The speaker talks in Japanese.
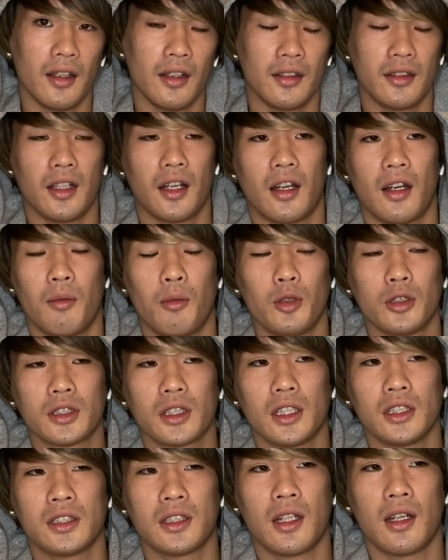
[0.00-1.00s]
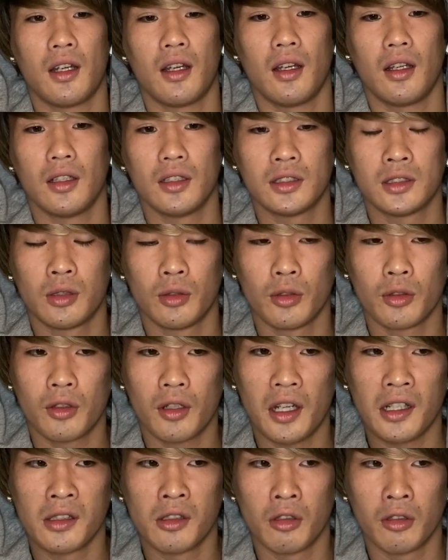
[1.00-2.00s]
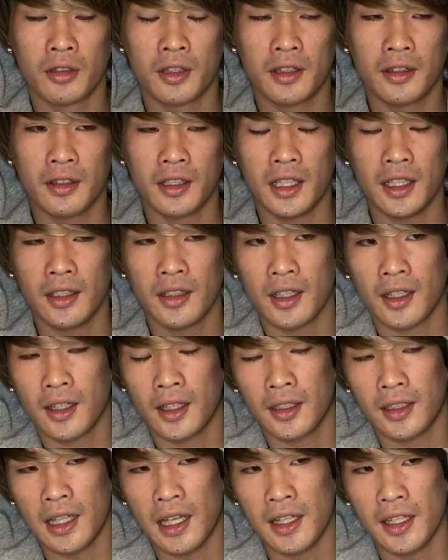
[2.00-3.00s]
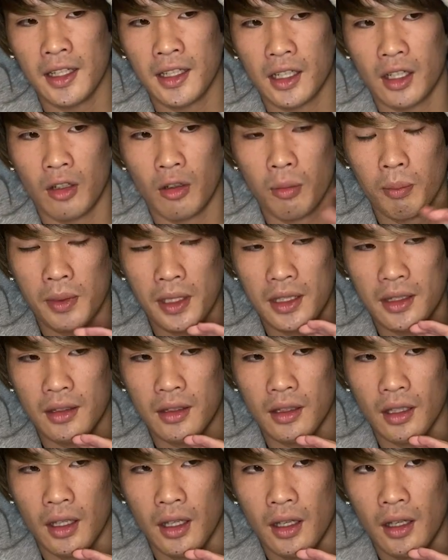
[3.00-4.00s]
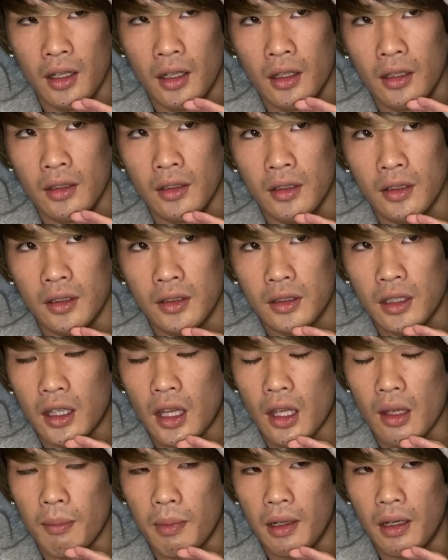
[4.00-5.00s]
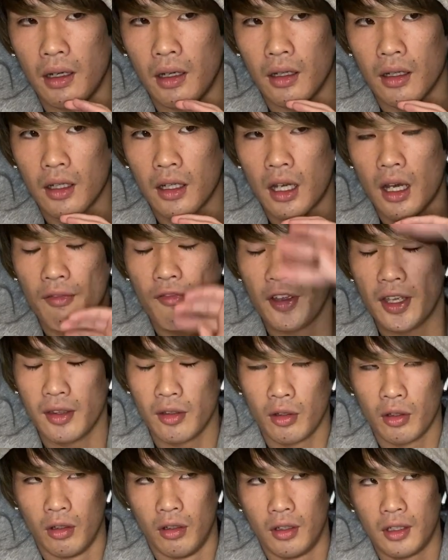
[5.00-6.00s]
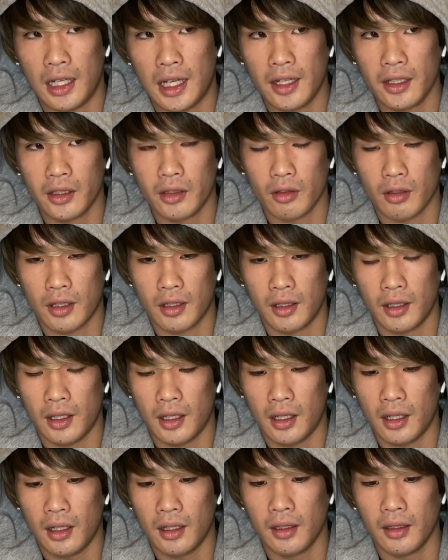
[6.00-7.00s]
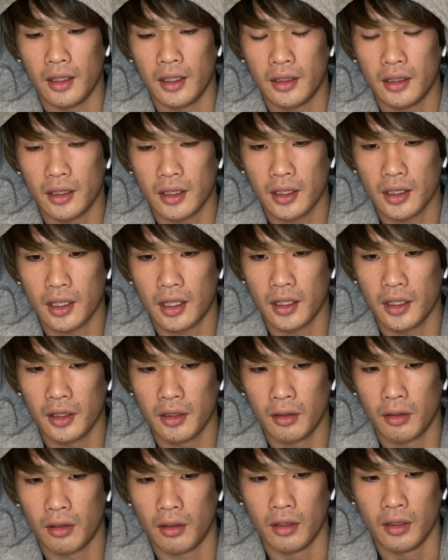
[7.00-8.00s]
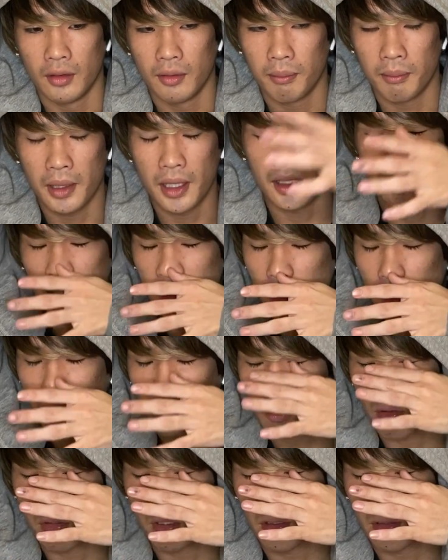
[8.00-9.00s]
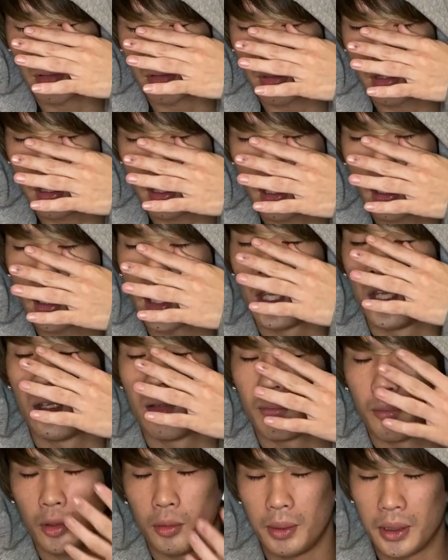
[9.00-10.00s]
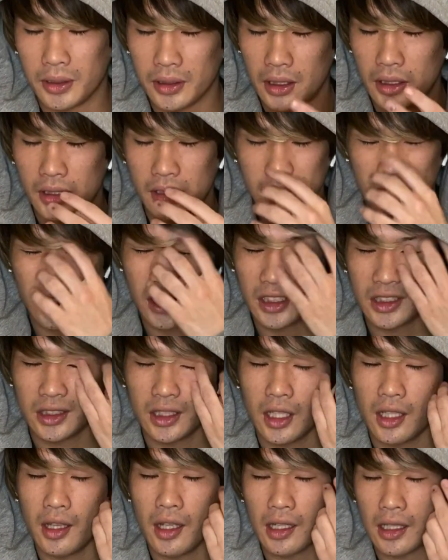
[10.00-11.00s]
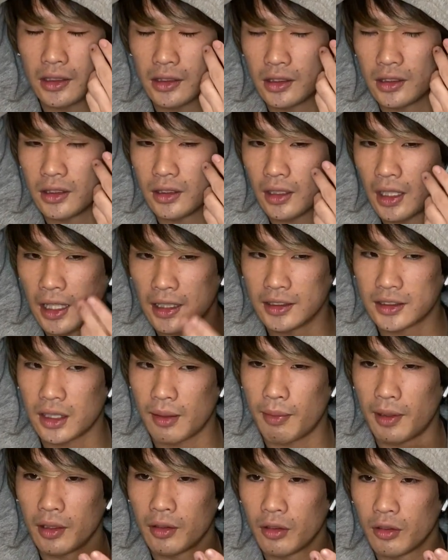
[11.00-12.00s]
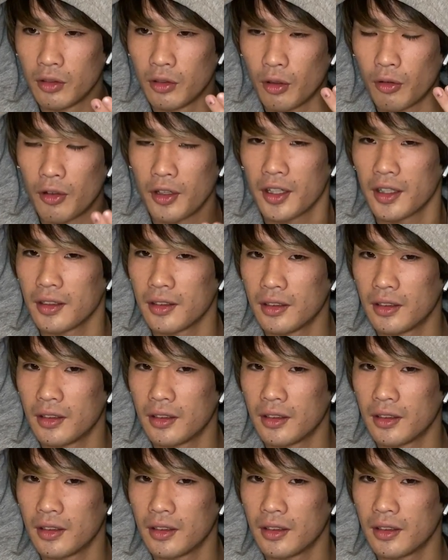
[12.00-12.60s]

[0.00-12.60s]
だからもしかしたら、そのぐらいの人間が何かを見例えばカフェのライトから得た光を目の中に取り込んで網膜で認識してでかつ反射板の残り